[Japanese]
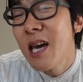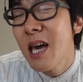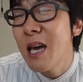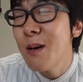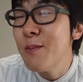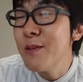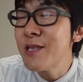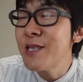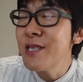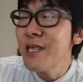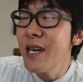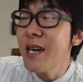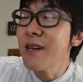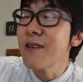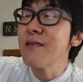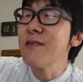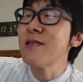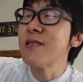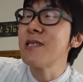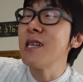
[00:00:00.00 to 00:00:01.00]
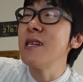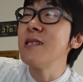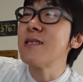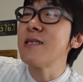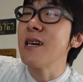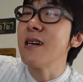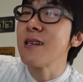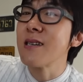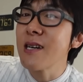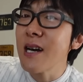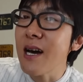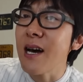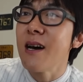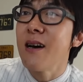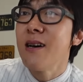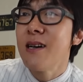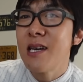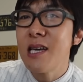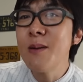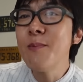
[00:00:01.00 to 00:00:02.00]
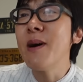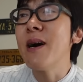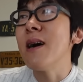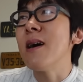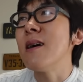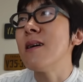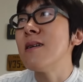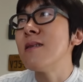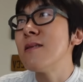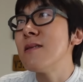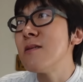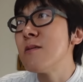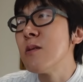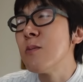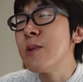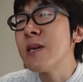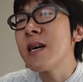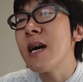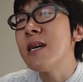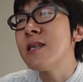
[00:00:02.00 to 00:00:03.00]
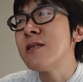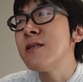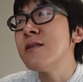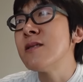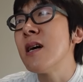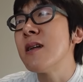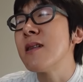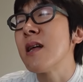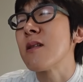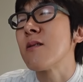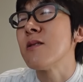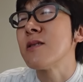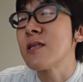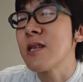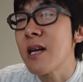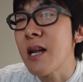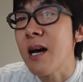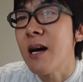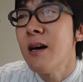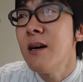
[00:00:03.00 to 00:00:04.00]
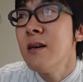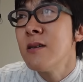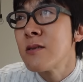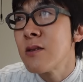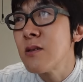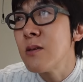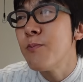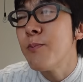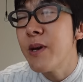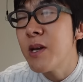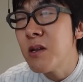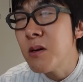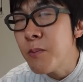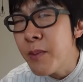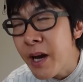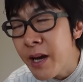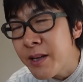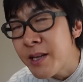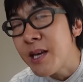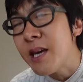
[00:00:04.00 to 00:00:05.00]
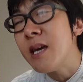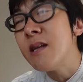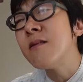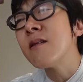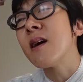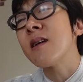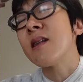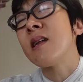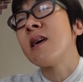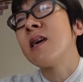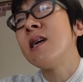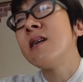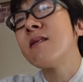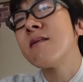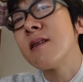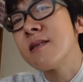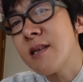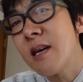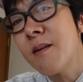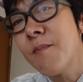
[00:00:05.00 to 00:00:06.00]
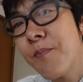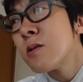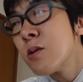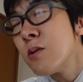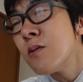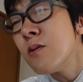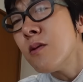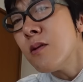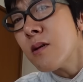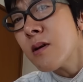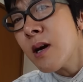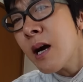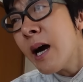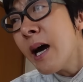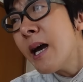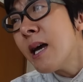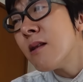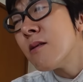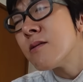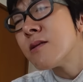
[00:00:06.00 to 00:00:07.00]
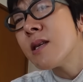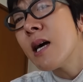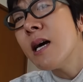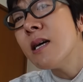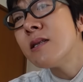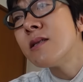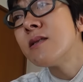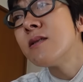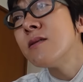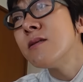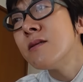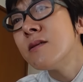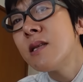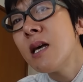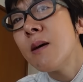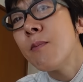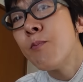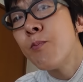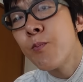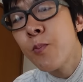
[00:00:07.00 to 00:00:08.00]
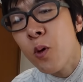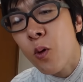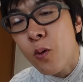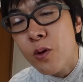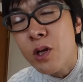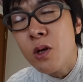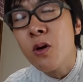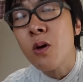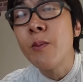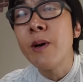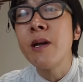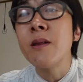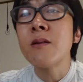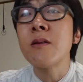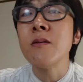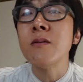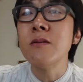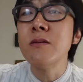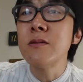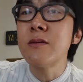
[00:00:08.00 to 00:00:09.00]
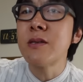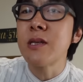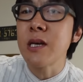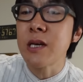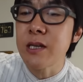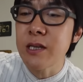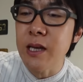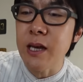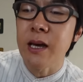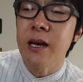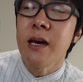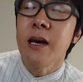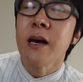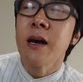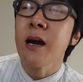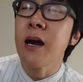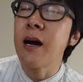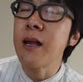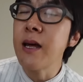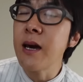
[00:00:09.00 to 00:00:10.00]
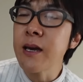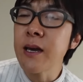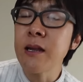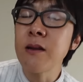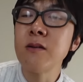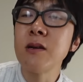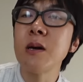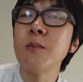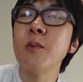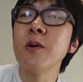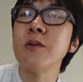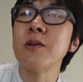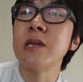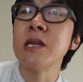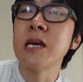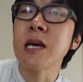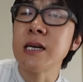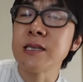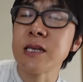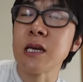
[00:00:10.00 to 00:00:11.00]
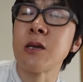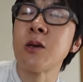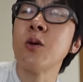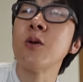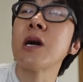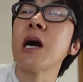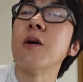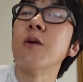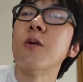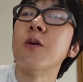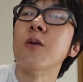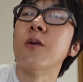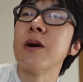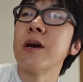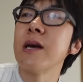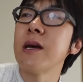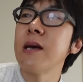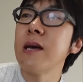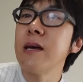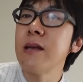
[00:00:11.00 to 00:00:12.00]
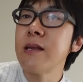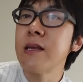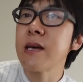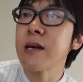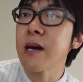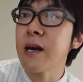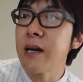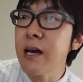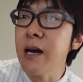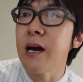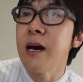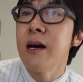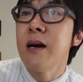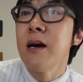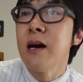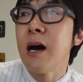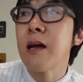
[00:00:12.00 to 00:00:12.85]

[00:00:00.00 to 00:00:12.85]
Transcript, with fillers: MCX1000 さんが今飲み会中なんだとしたら、その目の前にいる方に聞いてください。その会の最中でここにコメント打ってきて、唐揚げのレモンに関して許可を得てから、